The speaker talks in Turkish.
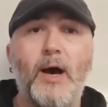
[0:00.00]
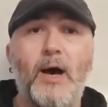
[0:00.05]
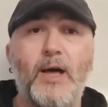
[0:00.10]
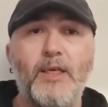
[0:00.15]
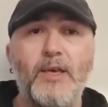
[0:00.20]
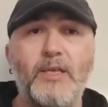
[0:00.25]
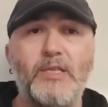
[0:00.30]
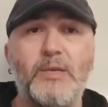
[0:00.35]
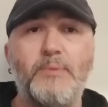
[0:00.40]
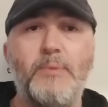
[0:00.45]

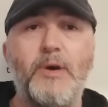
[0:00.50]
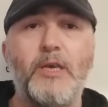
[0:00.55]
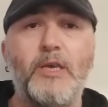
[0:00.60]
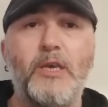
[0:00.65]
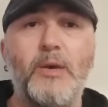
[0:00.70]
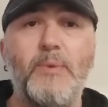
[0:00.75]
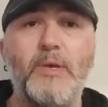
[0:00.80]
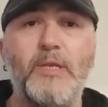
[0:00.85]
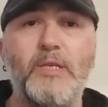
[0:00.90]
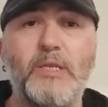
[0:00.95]
Anayasa
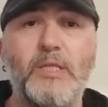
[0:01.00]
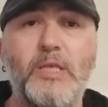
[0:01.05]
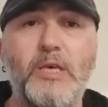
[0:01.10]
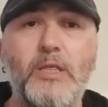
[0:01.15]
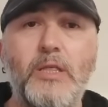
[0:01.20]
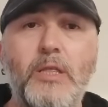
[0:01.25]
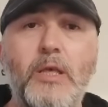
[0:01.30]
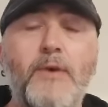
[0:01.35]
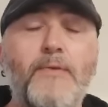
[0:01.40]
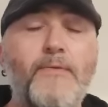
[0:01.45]

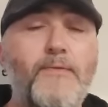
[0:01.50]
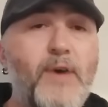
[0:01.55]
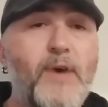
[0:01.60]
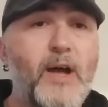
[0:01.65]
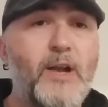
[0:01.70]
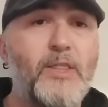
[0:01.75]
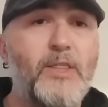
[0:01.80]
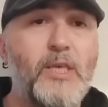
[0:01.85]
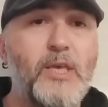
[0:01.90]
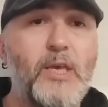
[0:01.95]
Mahkemesi'nin
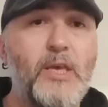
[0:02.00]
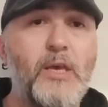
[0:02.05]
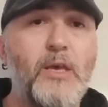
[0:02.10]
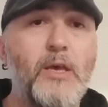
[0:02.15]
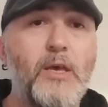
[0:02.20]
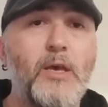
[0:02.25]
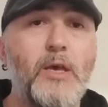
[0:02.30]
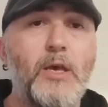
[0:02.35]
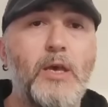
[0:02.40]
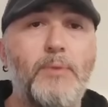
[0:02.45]

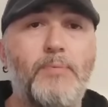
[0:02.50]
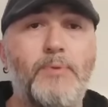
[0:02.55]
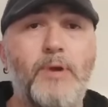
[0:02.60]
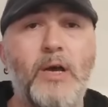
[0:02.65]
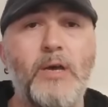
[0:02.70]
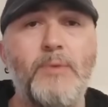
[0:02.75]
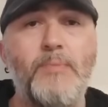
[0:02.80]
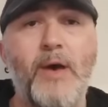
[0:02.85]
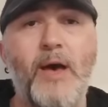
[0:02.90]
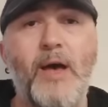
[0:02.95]
verdiği
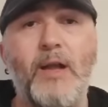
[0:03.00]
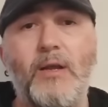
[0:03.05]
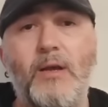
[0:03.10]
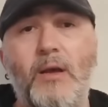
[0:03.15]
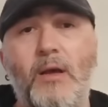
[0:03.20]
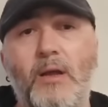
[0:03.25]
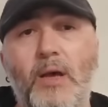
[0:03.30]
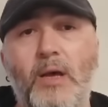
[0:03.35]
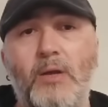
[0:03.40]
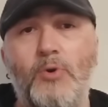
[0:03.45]
İbrahim Er
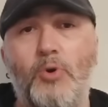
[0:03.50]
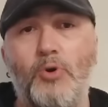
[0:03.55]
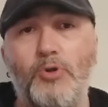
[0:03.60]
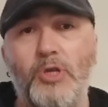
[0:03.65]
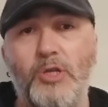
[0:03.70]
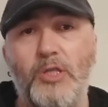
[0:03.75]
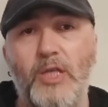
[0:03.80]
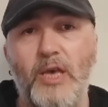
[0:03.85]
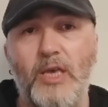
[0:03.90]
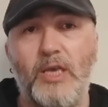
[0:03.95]
kararı
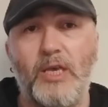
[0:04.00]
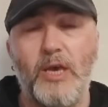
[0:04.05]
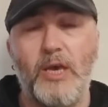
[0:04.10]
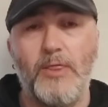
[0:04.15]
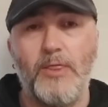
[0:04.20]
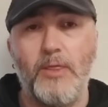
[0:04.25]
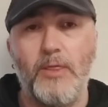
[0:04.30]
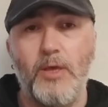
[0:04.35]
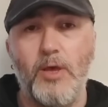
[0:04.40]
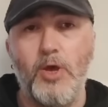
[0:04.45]

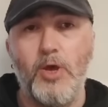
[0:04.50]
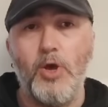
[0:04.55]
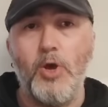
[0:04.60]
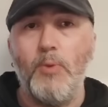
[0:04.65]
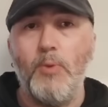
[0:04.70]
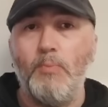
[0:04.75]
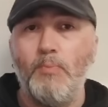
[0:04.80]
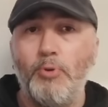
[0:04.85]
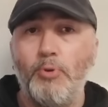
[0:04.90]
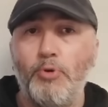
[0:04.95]
ortadayken,
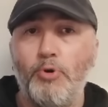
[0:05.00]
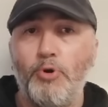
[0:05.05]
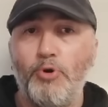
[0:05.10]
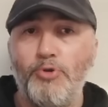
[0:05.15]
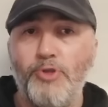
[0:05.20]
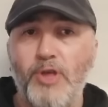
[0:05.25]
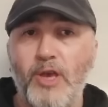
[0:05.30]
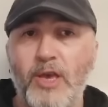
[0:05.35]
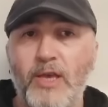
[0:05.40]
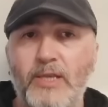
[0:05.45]
bu
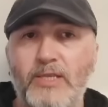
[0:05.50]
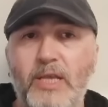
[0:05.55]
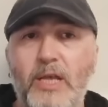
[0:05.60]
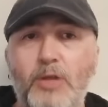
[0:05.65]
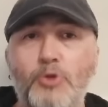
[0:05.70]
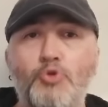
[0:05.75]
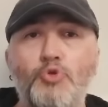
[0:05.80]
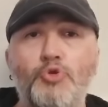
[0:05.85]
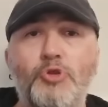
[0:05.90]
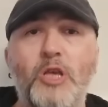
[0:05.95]
konuda
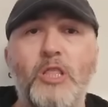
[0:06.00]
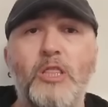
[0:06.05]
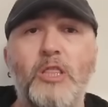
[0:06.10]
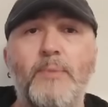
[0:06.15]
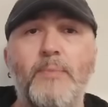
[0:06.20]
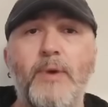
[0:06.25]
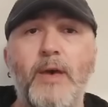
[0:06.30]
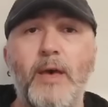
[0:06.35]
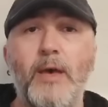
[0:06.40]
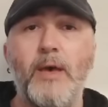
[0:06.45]
yasal
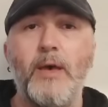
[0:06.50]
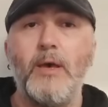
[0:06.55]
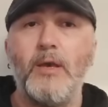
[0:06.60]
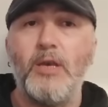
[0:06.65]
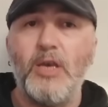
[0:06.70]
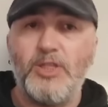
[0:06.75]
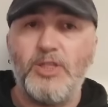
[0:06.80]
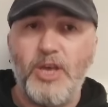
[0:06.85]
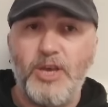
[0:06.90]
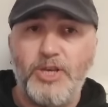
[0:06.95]
düzenleme
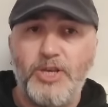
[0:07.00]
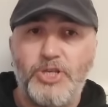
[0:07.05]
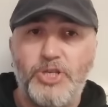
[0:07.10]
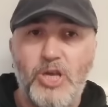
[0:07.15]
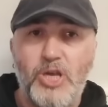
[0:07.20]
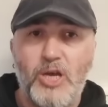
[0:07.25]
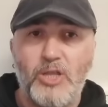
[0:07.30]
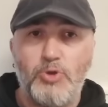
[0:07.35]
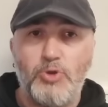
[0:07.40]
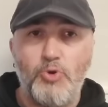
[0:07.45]
ya da
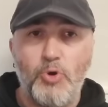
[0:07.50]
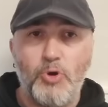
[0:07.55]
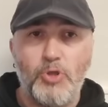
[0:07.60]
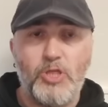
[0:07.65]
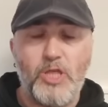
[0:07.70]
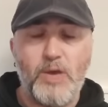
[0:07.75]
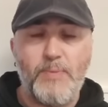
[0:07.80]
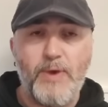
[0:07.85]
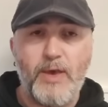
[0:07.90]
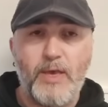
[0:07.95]
iştihat
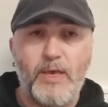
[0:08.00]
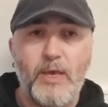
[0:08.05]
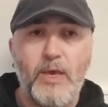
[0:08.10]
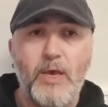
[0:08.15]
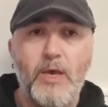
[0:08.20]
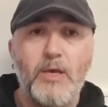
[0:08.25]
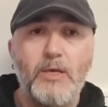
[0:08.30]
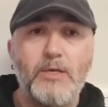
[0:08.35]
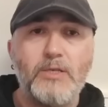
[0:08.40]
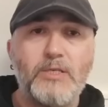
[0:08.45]
yok demek
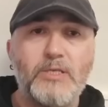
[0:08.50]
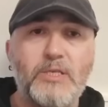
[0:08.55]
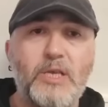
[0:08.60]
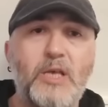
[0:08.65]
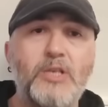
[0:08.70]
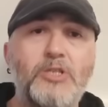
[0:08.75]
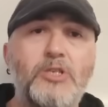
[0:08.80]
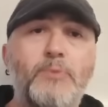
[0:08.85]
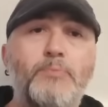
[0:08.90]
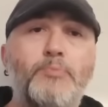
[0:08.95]

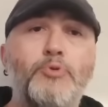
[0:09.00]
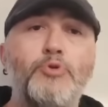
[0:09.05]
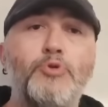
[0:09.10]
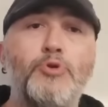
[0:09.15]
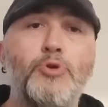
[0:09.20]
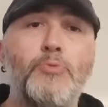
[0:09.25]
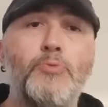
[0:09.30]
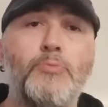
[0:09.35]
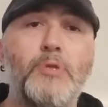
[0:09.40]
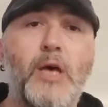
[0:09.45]
Sadece
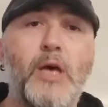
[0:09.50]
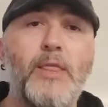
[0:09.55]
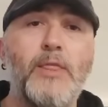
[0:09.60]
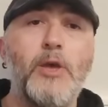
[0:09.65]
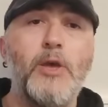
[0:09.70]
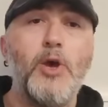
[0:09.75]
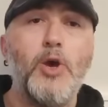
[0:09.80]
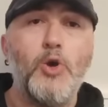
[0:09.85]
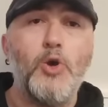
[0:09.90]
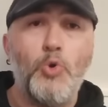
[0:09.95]
bu
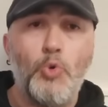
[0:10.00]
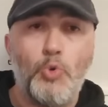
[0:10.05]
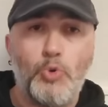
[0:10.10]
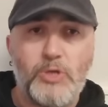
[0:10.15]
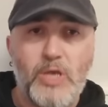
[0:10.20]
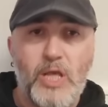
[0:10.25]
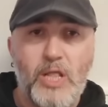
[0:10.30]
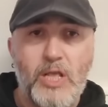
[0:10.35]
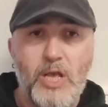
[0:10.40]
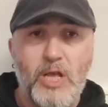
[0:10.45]
durumdan
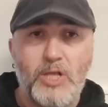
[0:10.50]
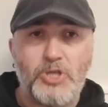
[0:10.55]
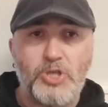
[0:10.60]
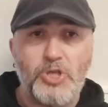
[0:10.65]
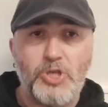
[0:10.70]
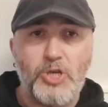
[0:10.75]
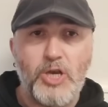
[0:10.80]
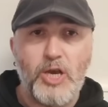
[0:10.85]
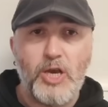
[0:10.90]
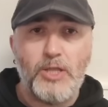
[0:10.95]
Yüksel
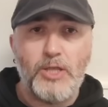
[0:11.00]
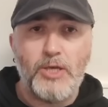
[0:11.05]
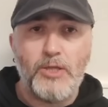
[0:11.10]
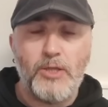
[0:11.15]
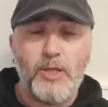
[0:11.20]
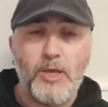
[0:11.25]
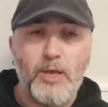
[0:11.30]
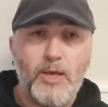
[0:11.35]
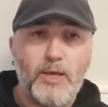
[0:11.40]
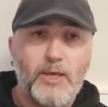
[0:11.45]

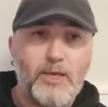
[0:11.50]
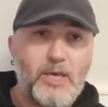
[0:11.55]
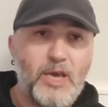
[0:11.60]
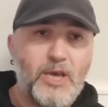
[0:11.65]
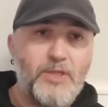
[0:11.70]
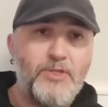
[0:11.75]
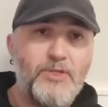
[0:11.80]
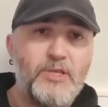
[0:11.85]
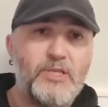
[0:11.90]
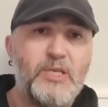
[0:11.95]
Yalçınkaya'nın
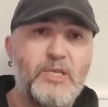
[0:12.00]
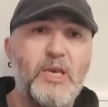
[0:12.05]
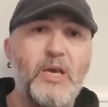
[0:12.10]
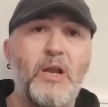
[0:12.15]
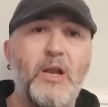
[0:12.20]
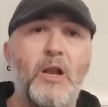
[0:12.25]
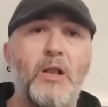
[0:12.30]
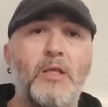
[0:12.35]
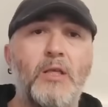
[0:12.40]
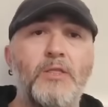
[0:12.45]
kendisi
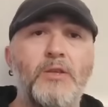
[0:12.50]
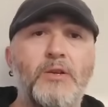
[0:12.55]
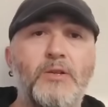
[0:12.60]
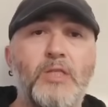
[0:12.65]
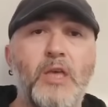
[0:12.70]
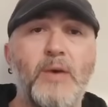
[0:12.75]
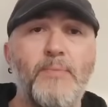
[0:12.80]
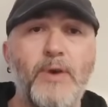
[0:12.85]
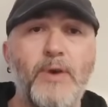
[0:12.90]
yararlanır